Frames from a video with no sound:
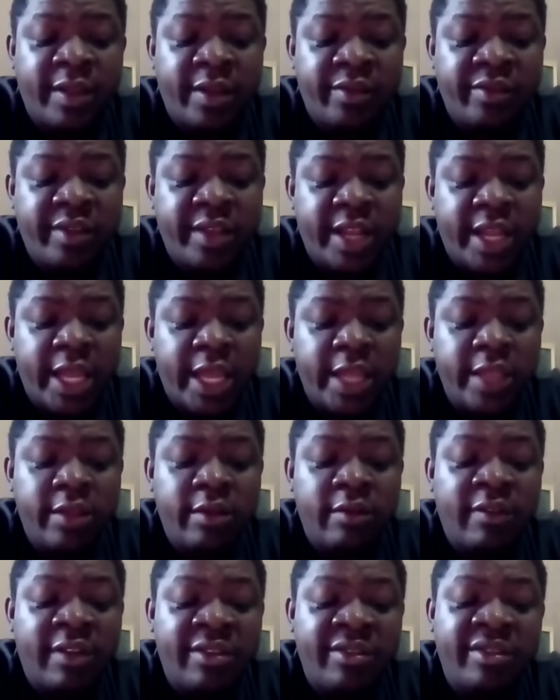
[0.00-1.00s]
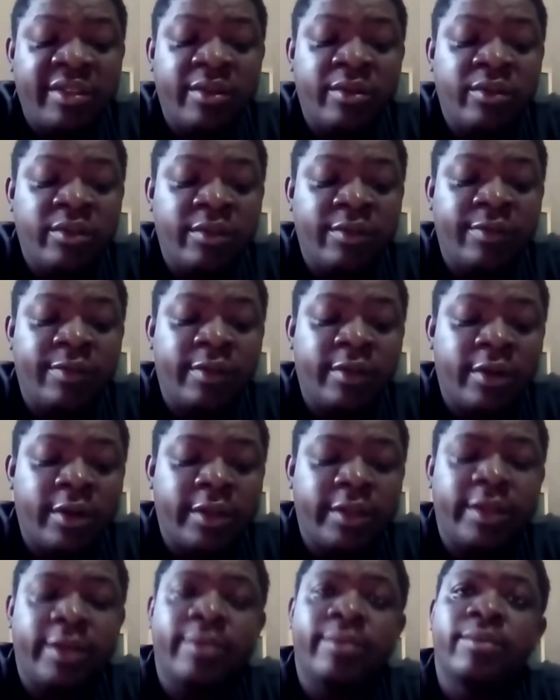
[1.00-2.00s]
terceira renovação de
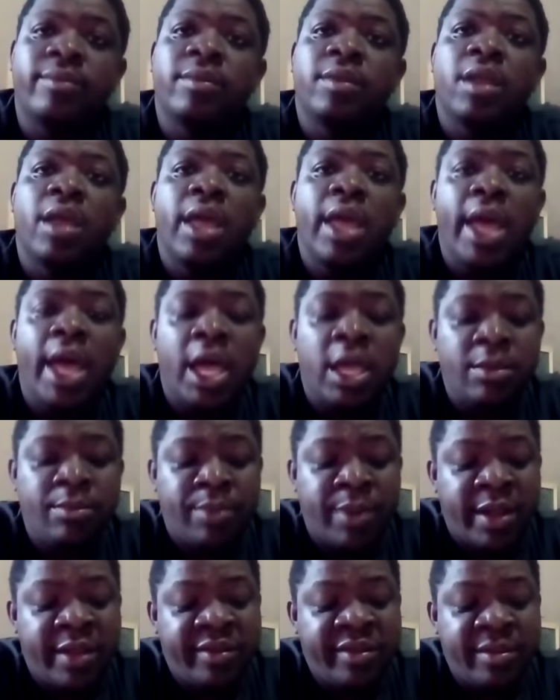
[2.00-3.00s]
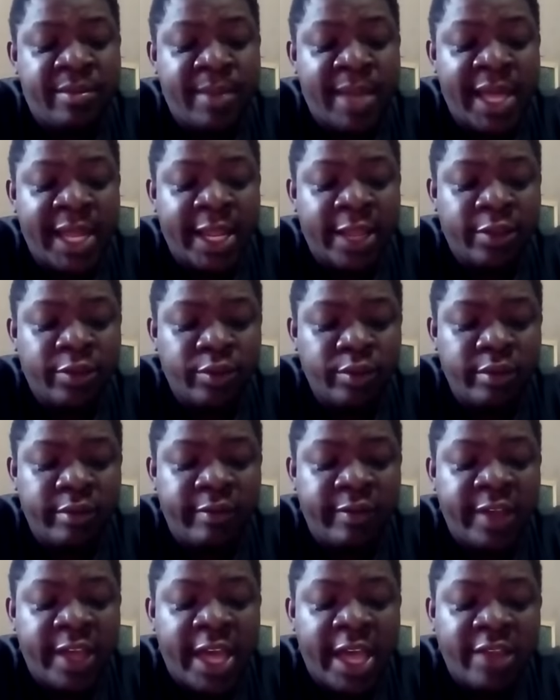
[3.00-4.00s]
frota, a empresa
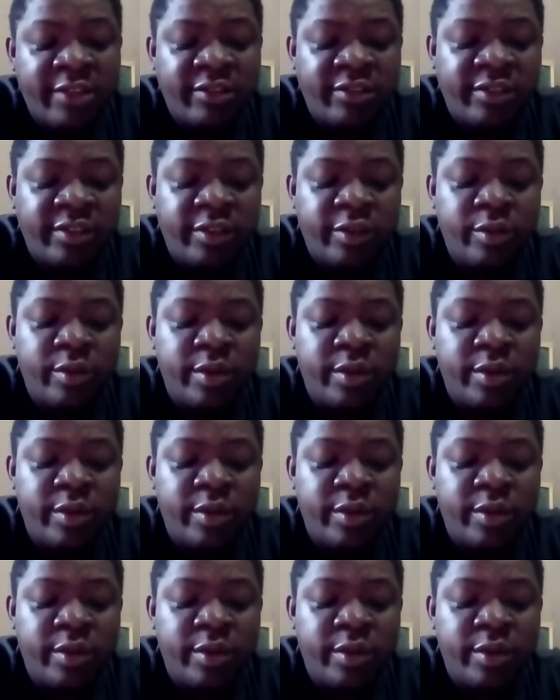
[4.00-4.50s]
Maratur Viagens e